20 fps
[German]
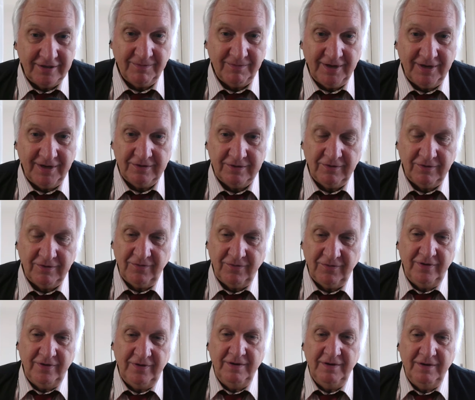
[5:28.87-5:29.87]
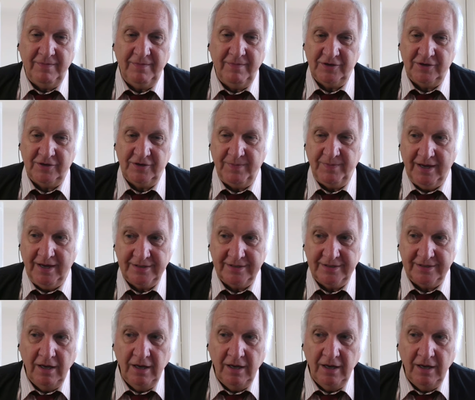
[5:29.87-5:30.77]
dann macht es noch viel mehr Spaß.